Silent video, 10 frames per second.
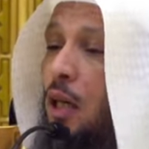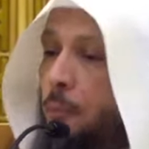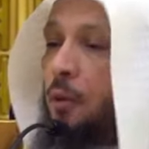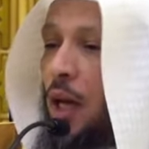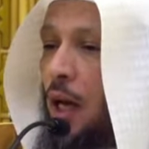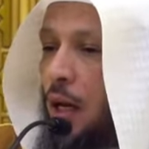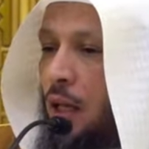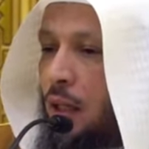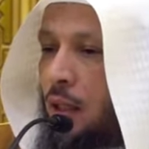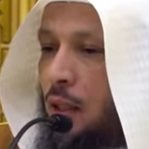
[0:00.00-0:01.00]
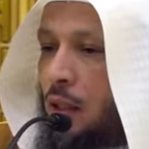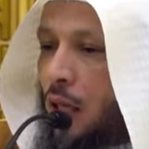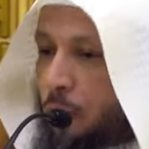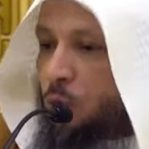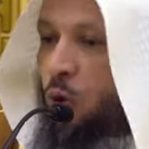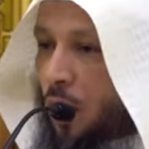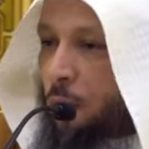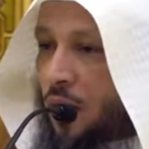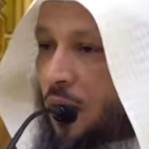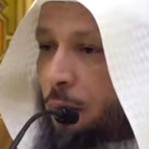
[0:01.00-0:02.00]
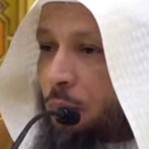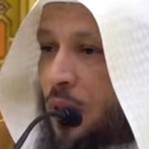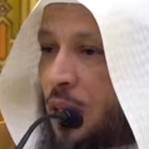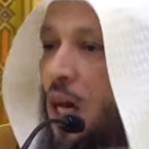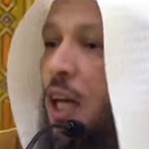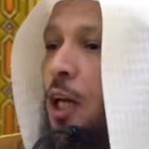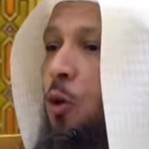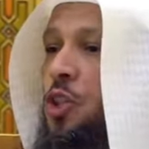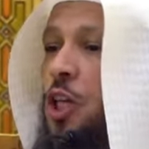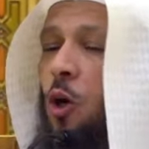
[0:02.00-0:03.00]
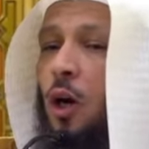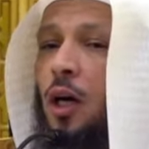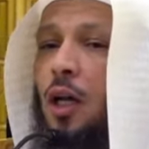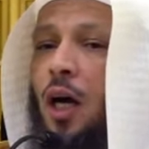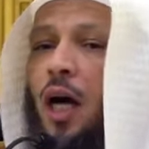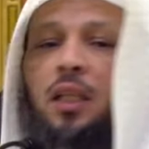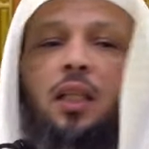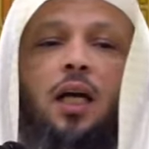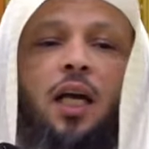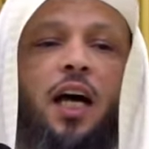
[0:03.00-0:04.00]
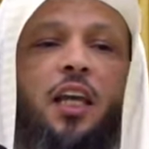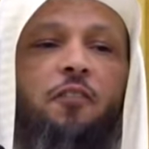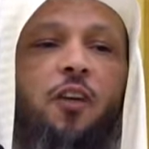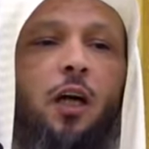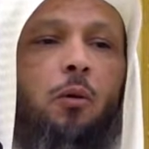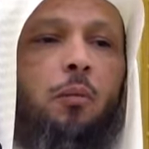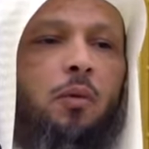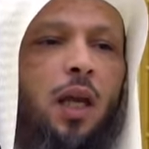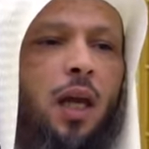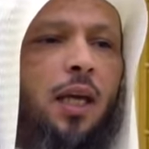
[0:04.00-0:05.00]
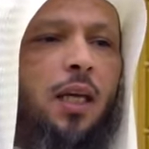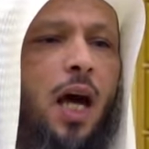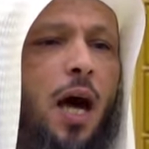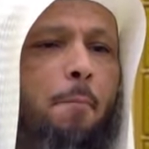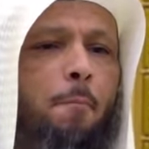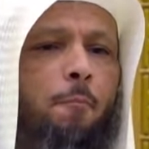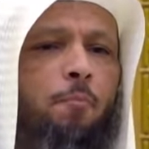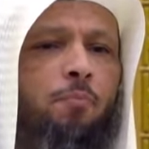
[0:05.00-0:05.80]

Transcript: ابنه ابن ابنه كان يرسله حتى كان في يوم من الايام